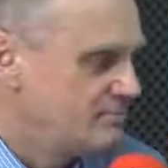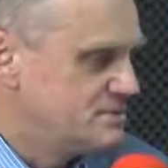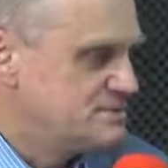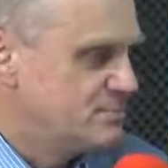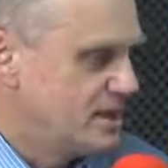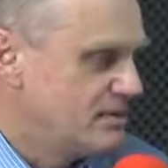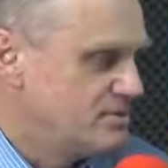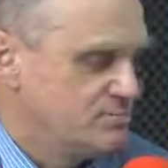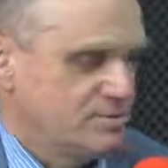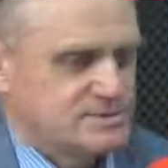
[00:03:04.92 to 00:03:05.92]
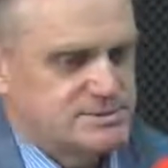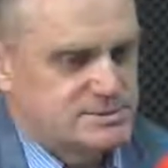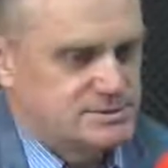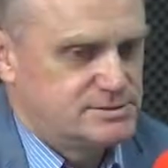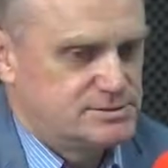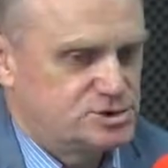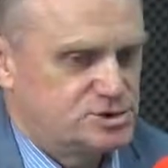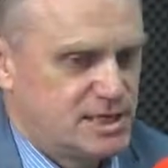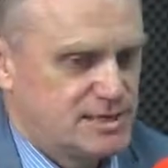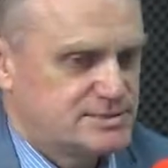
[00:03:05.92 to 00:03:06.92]
bez premii, bez y,
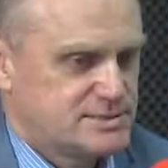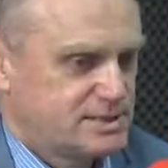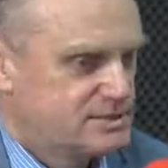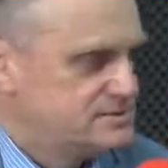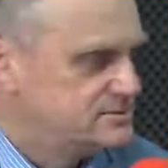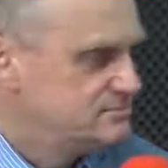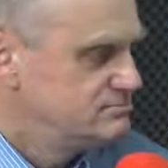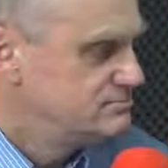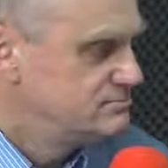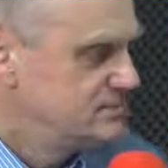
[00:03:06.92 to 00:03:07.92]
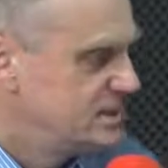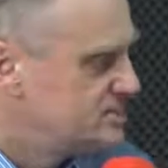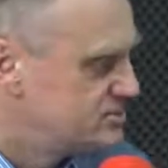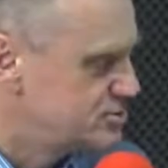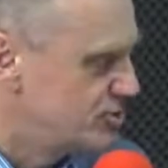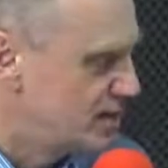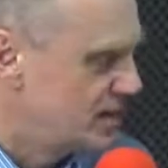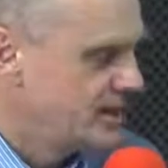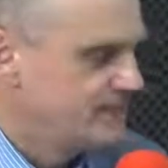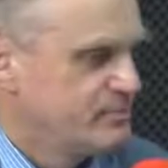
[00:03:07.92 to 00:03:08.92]
trzynastek y, nie jest
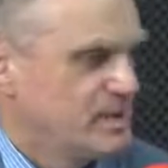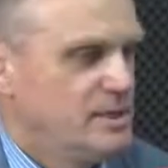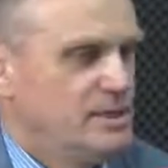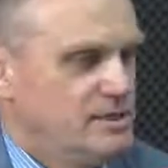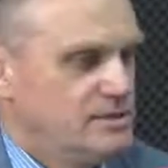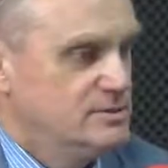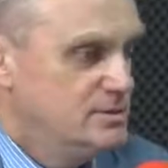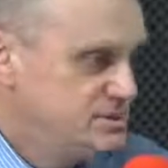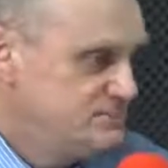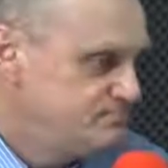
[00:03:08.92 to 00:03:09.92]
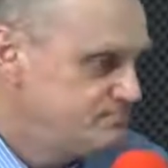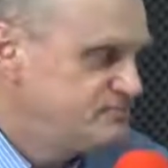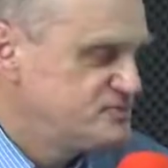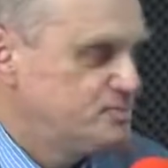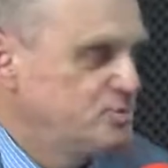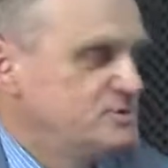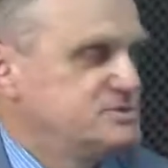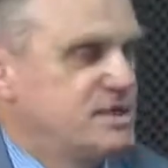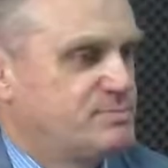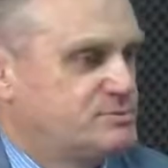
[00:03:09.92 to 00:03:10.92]
osiągana. No i wspólnie, że
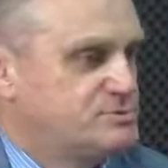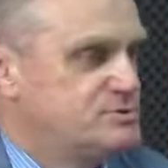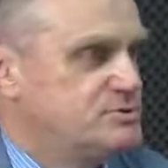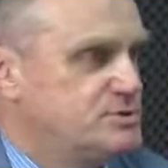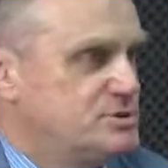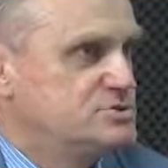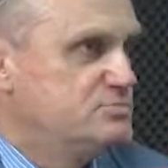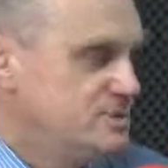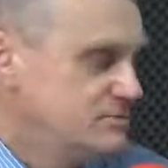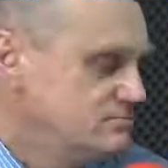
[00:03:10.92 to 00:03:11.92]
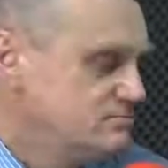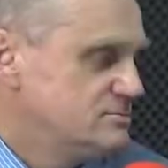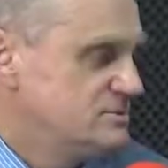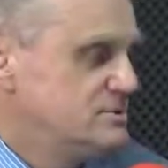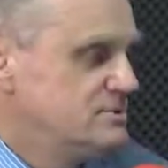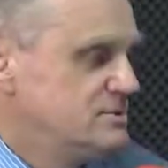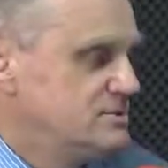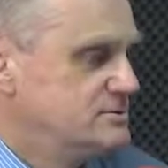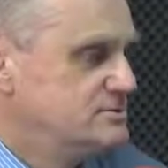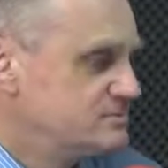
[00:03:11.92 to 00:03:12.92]
tak powiem, uzgodniliśmy.
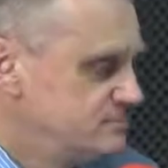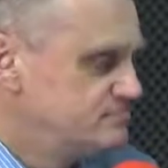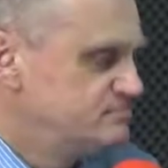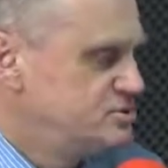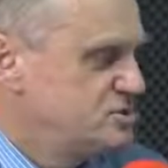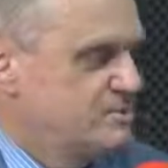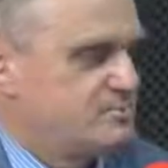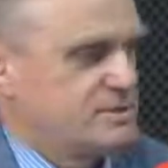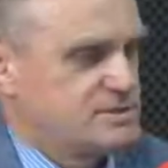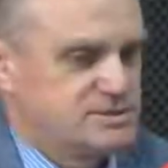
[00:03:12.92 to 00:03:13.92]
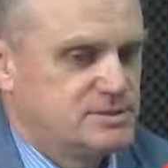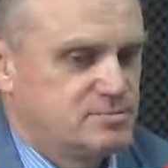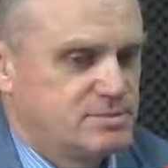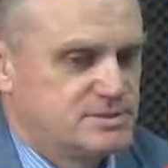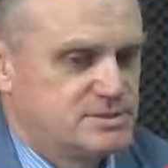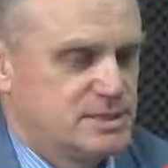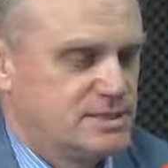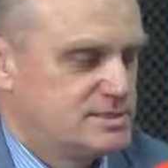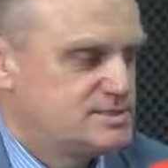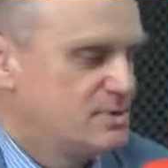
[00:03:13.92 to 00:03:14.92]
Piszemy petycję do
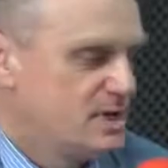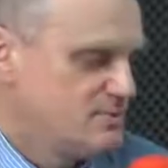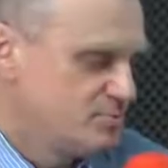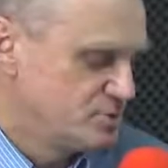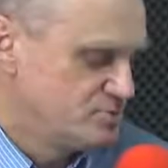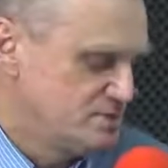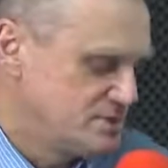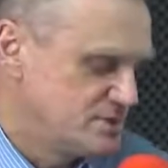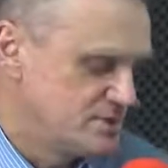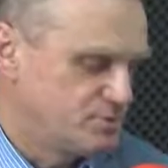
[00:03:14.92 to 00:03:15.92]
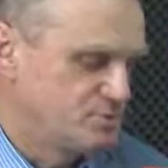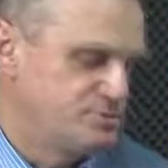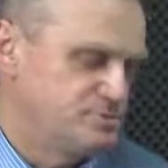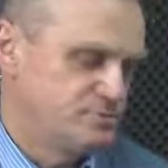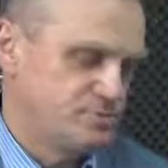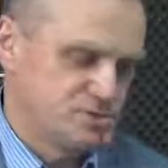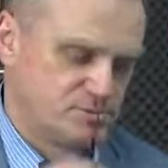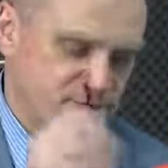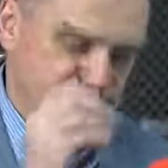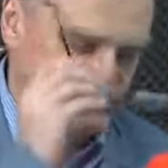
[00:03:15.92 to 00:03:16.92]
prezydenta, zbieramy podpisy. Tych podpisów, proszę
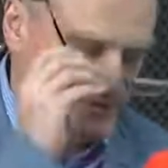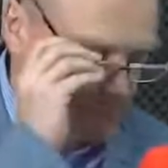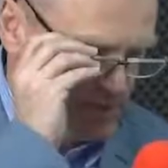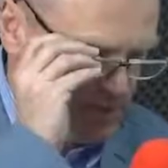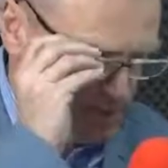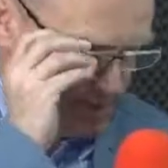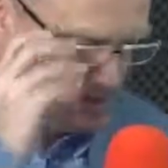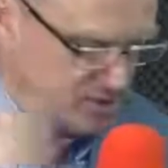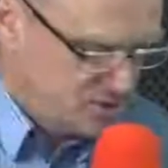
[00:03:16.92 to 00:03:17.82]
Państwa, nie